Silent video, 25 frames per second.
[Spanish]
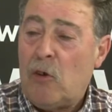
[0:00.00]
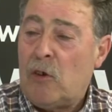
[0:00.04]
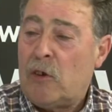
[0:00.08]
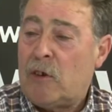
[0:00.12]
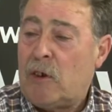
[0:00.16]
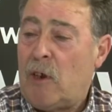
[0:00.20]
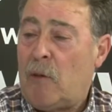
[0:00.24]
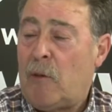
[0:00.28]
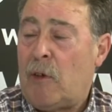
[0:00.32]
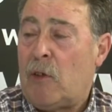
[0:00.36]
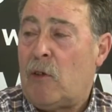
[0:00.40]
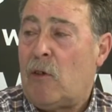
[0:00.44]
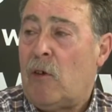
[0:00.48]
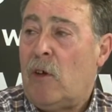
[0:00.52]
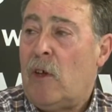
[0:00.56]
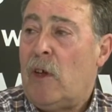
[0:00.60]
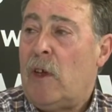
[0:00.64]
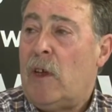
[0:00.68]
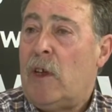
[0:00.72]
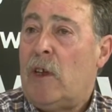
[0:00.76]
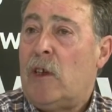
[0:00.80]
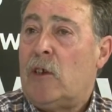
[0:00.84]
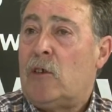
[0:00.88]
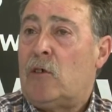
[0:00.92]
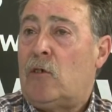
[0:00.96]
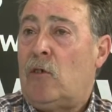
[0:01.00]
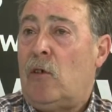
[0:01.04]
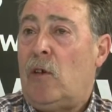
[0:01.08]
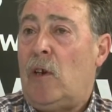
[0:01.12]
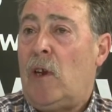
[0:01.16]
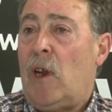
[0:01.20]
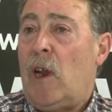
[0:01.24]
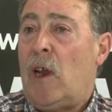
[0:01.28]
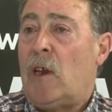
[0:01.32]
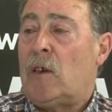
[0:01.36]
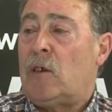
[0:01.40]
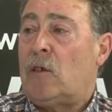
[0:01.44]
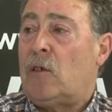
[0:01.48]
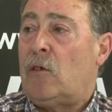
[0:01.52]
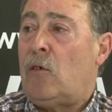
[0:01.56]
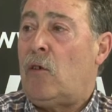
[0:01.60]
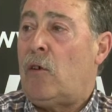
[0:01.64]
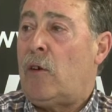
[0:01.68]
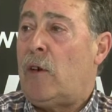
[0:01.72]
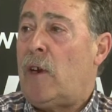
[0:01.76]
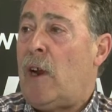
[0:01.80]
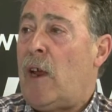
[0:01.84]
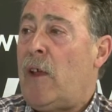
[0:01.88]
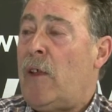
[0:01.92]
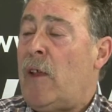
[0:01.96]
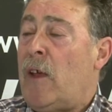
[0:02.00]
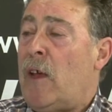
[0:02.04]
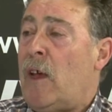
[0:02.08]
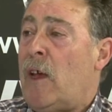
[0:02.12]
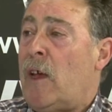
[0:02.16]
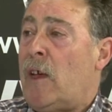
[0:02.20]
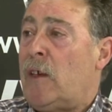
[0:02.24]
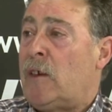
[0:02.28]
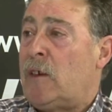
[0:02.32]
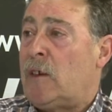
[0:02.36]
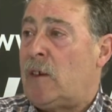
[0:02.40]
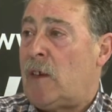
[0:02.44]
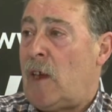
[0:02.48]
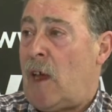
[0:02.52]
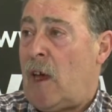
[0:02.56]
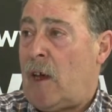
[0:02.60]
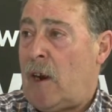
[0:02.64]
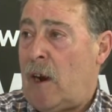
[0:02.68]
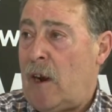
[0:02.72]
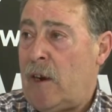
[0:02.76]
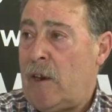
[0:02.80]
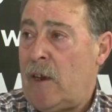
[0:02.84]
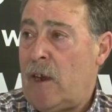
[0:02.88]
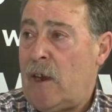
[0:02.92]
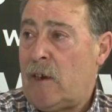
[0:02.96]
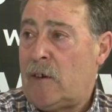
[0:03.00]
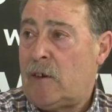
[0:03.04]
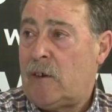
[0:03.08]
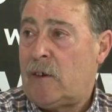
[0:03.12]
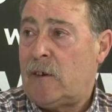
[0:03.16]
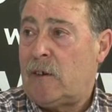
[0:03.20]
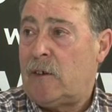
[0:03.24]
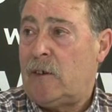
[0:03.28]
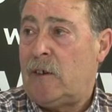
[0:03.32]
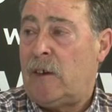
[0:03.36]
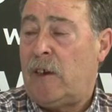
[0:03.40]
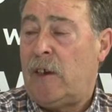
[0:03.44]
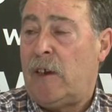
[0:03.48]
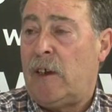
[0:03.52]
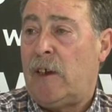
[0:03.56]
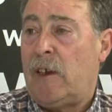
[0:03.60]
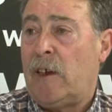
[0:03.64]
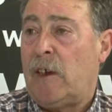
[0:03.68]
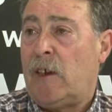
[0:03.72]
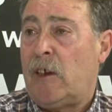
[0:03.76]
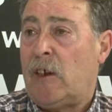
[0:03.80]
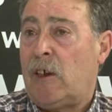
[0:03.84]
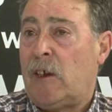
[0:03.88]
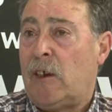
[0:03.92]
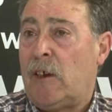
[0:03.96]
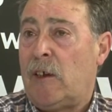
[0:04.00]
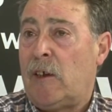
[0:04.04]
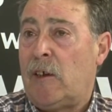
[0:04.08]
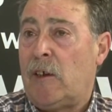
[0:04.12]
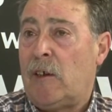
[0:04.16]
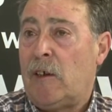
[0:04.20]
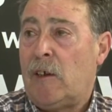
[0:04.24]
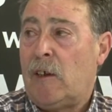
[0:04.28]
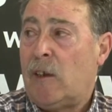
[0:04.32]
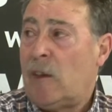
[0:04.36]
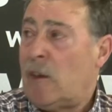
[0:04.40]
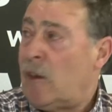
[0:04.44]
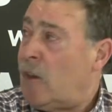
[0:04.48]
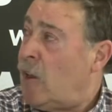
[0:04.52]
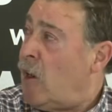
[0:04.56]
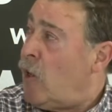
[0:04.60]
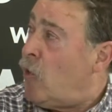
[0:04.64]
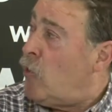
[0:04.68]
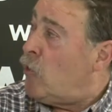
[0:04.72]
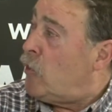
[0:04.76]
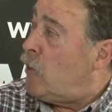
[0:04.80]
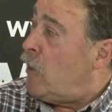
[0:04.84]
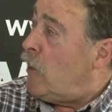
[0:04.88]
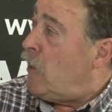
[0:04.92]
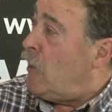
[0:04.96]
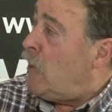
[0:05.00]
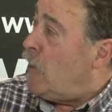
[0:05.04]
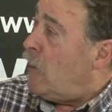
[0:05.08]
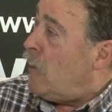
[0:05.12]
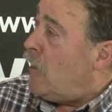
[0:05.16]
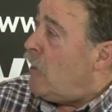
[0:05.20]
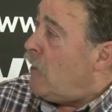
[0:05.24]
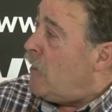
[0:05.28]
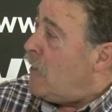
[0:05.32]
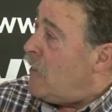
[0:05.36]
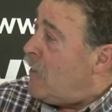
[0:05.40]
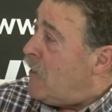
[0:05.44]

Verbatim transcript: el sábado, son las jornadas agrarias de. Creo que es el.